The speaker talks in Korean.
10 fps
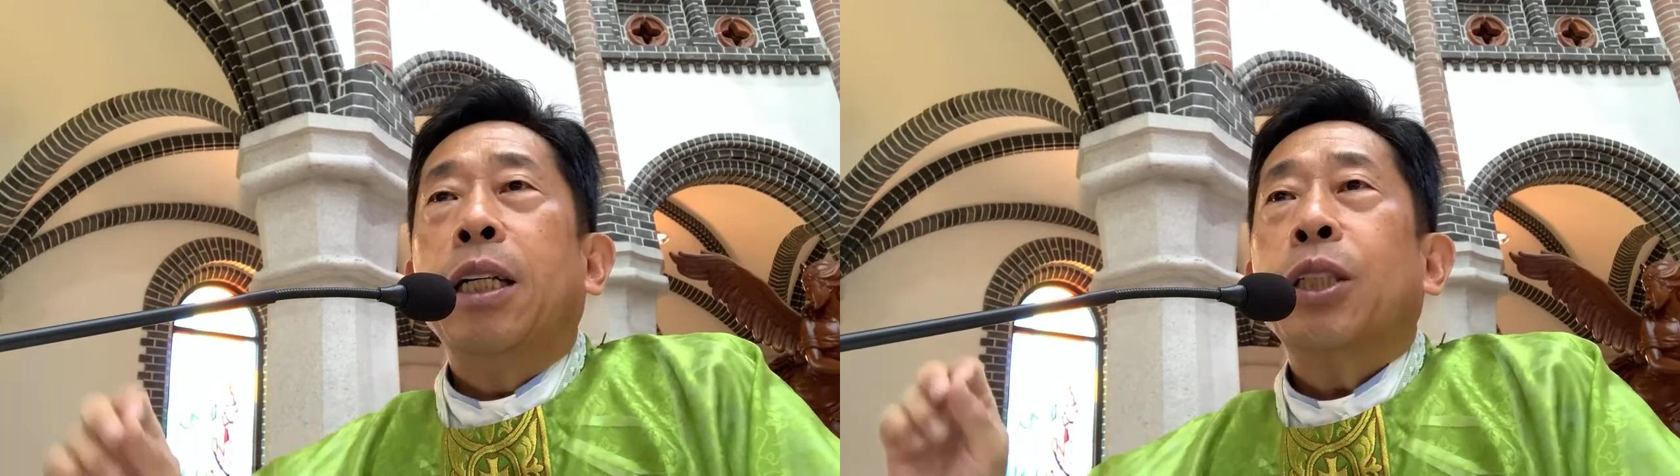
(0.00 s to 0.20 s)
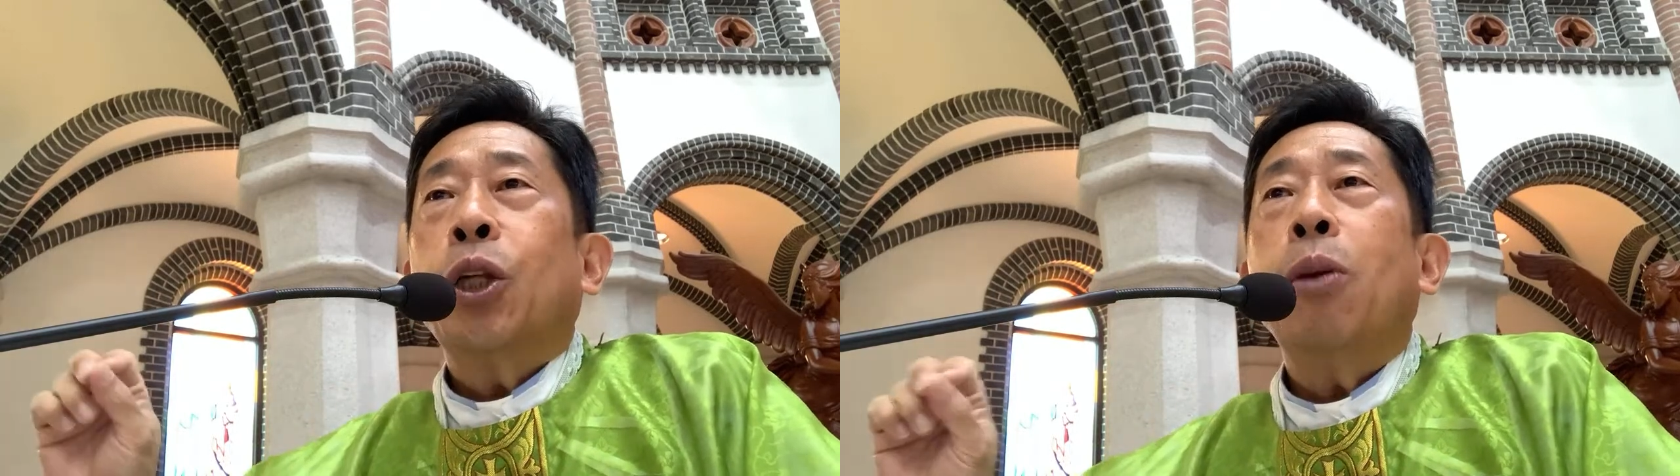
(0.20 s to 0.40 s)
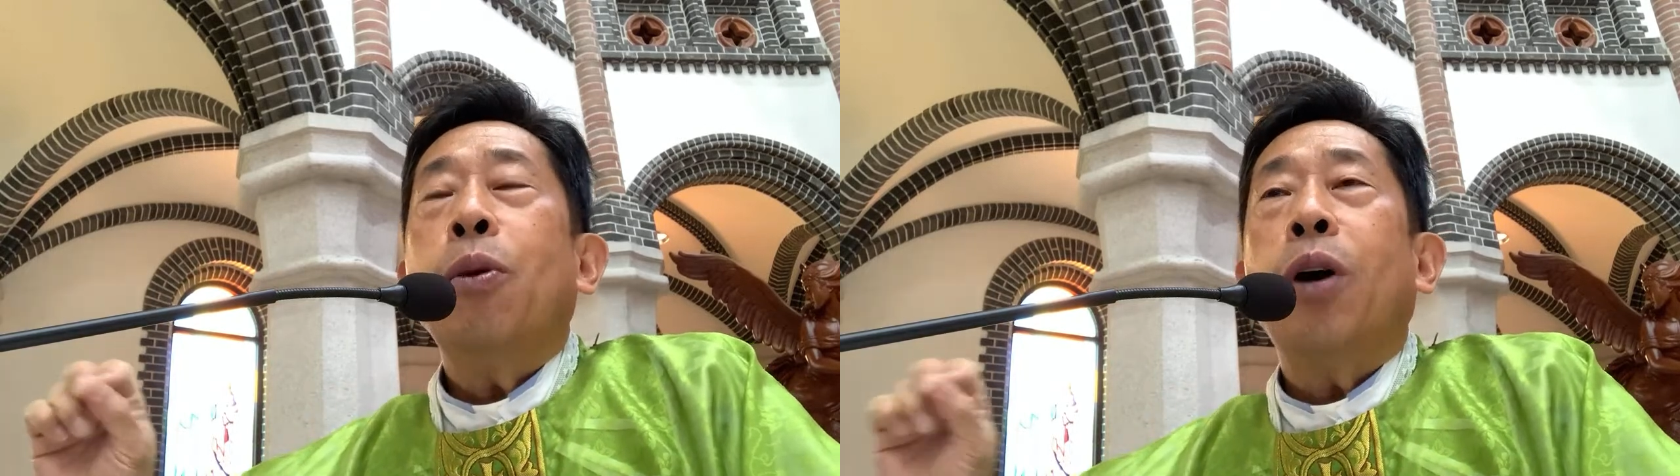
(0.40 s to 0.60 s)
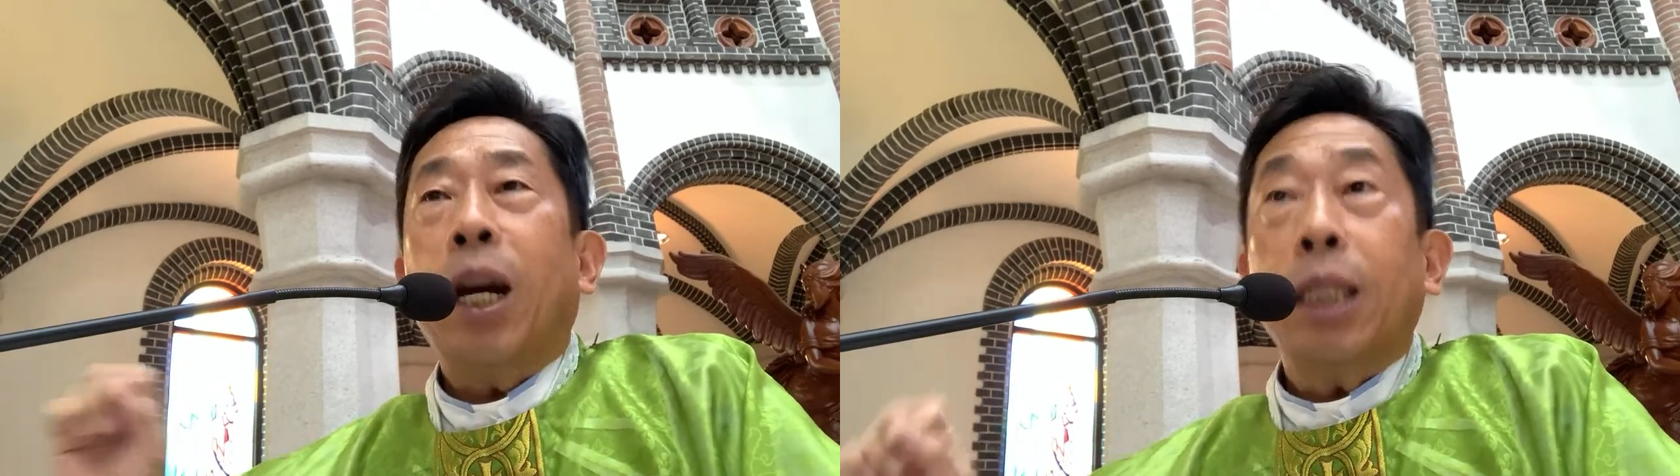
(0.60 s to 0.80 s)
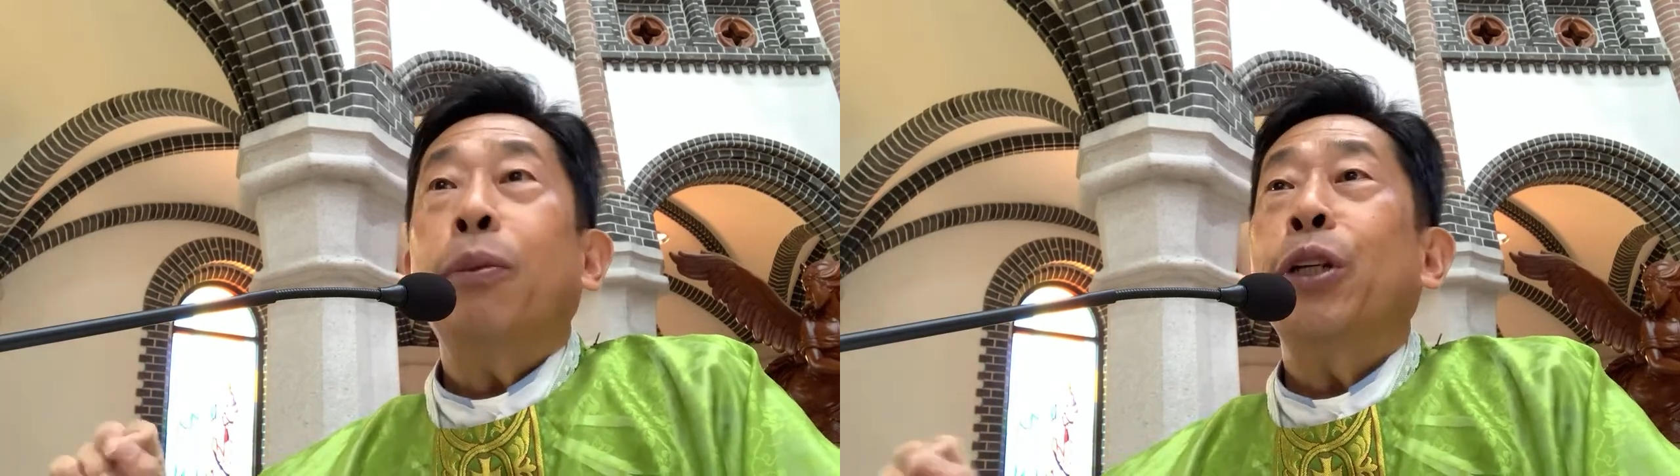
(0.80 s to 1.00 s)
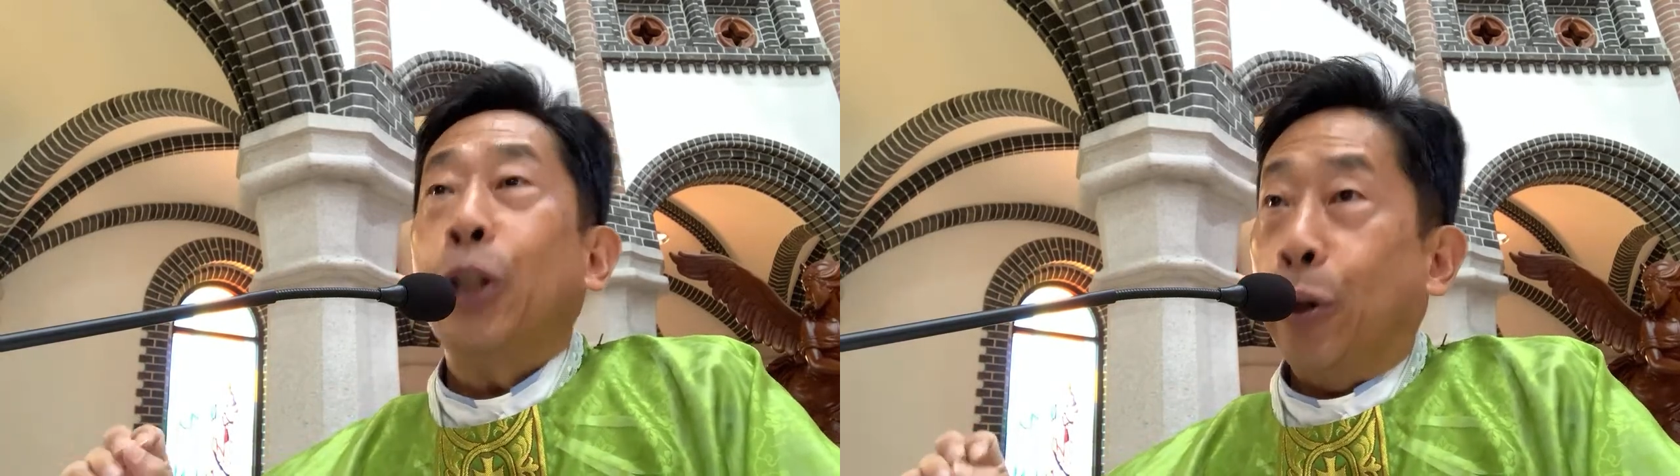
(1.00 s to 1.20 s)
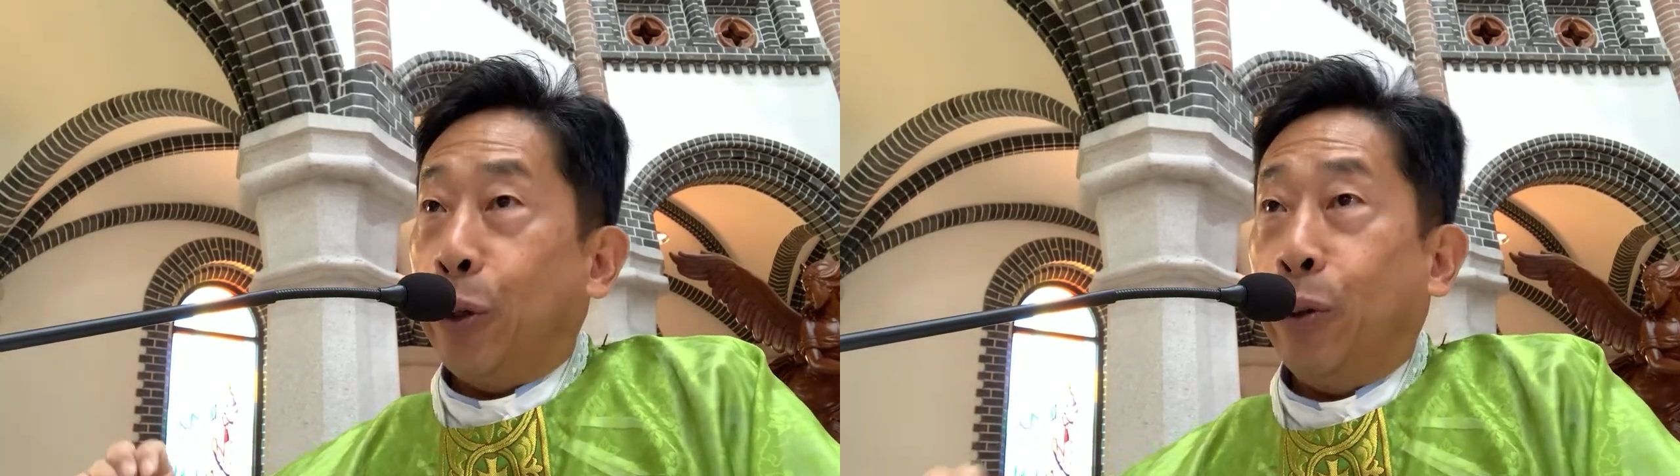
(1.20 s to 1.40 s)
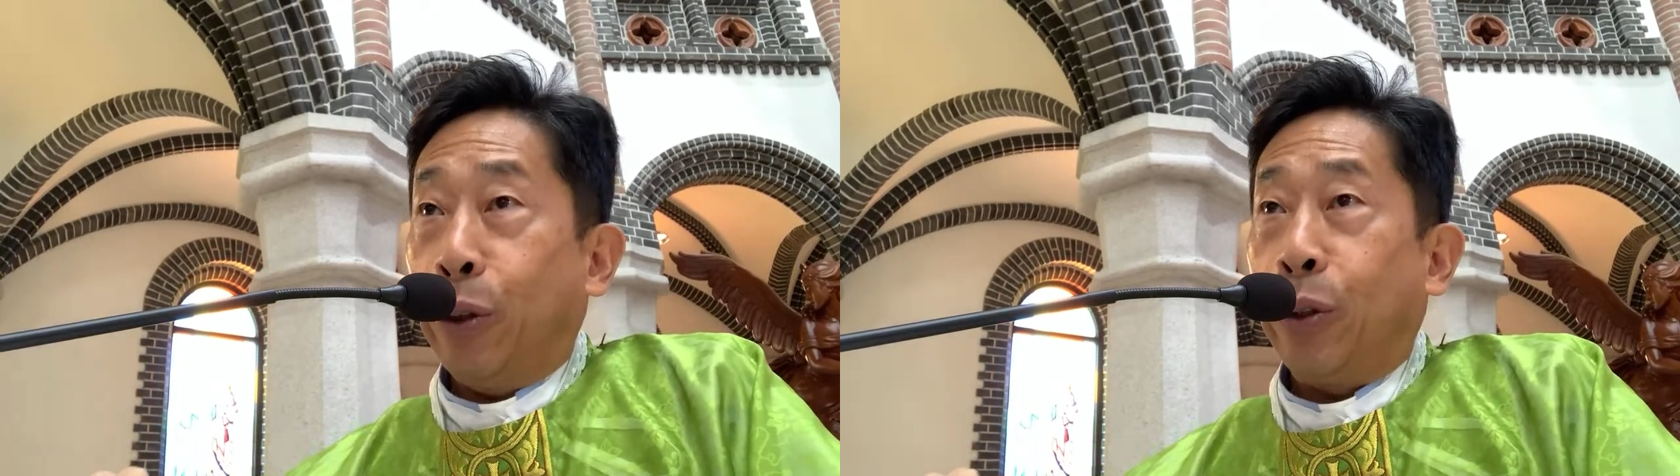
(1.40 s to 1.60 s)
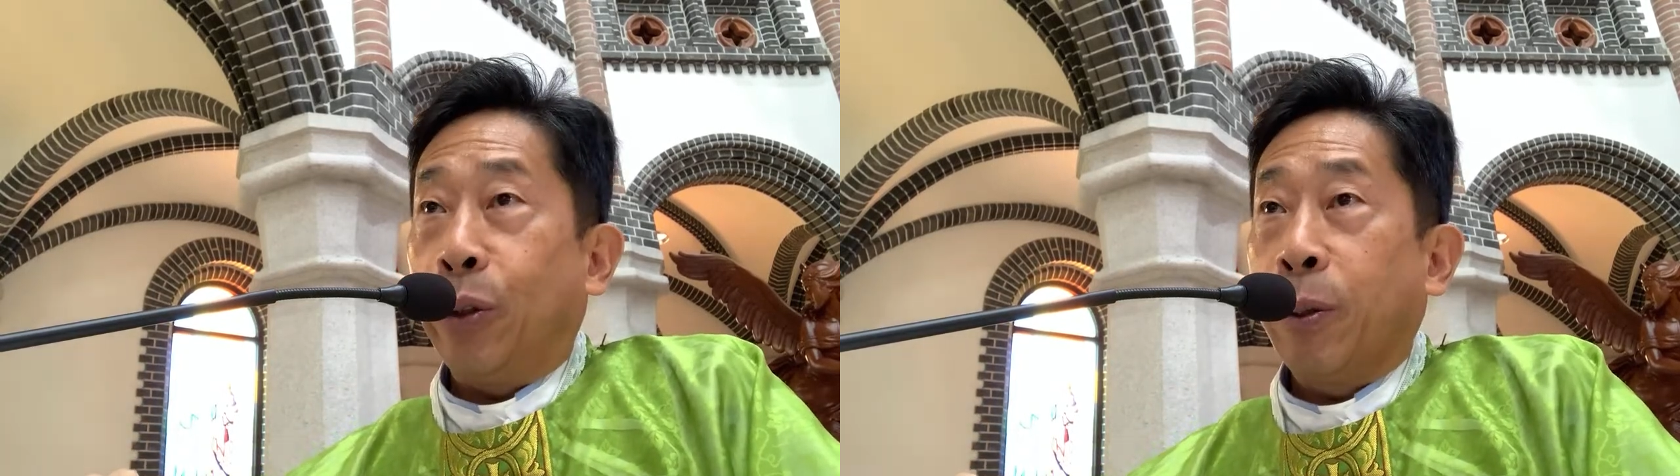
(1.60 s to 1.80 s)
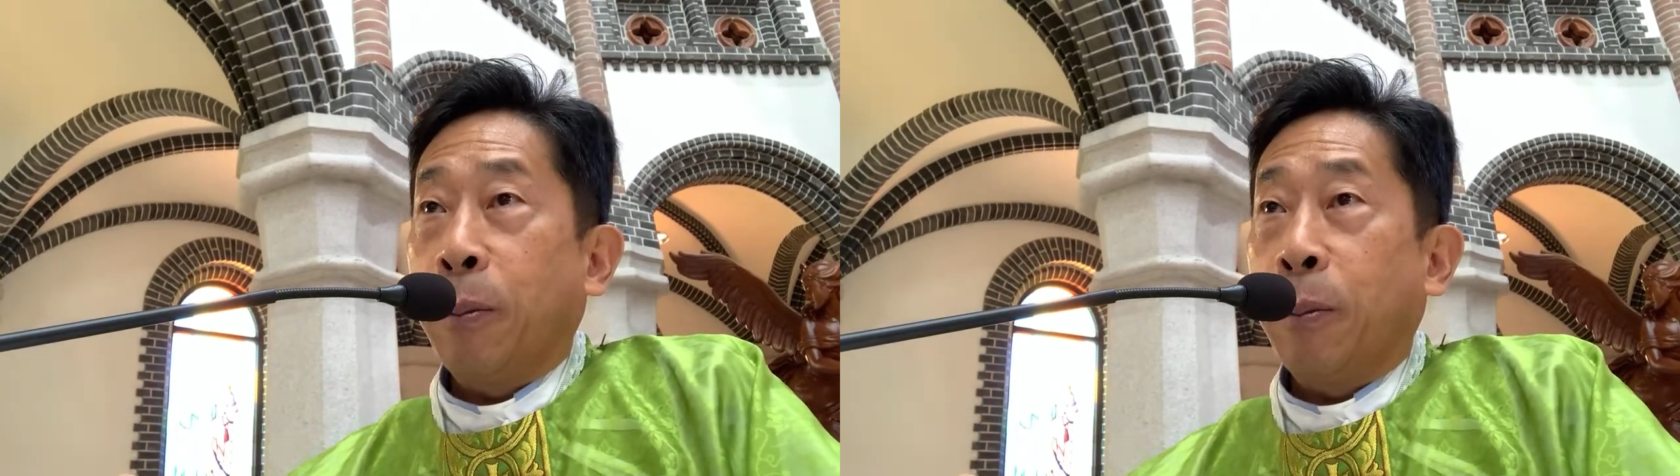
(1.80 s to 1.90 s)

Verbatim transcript: 설명하다 보니까 어려운 거죠.